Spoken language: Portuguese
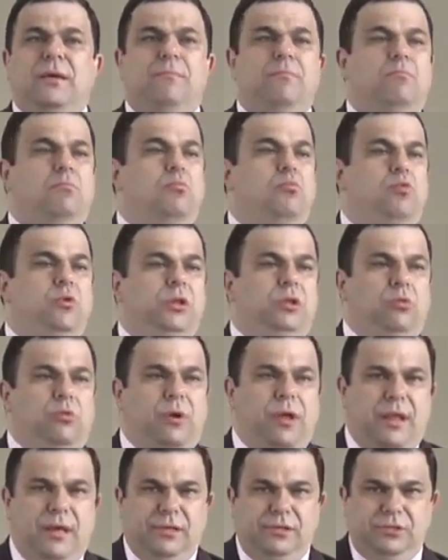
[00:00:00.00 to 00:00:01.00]
muito
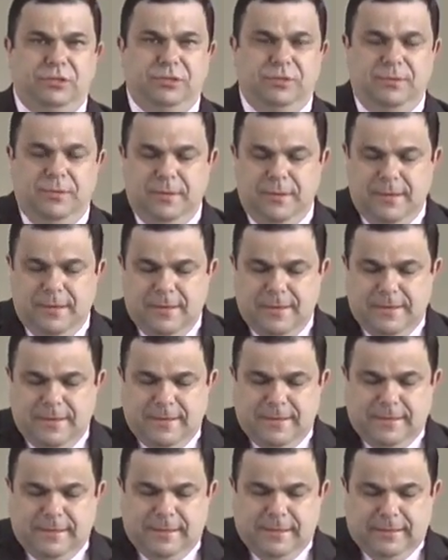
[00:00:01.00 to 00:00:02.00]
grande.
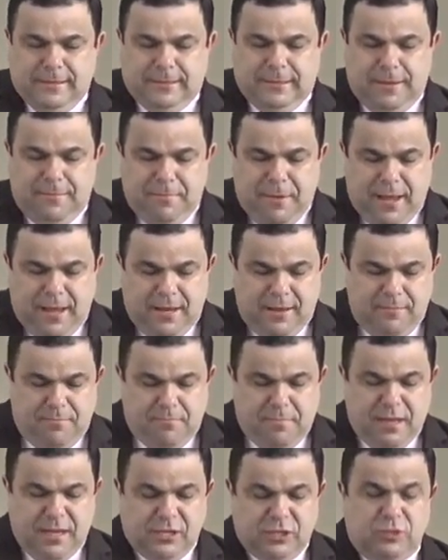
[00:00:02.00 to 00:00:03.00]
Também,
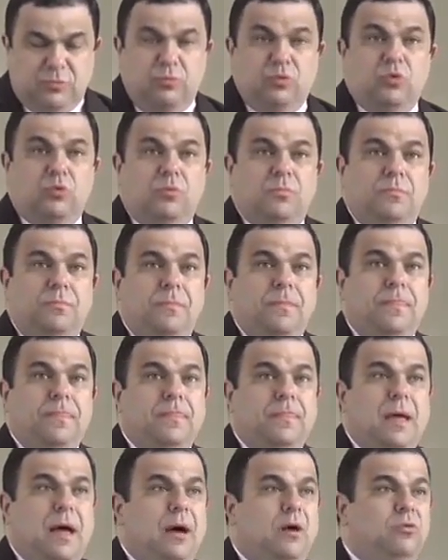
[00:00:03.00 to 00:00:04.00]
mesmo
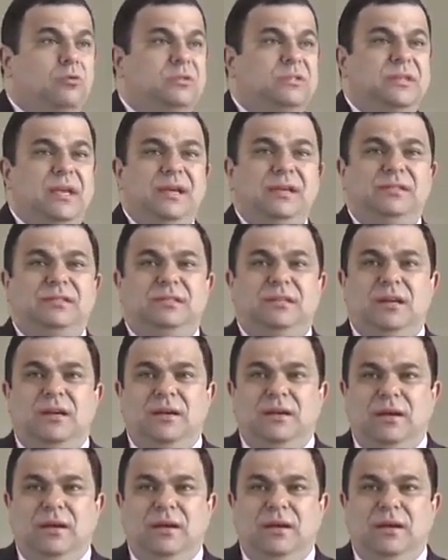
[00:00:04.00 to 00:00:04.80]
na ausência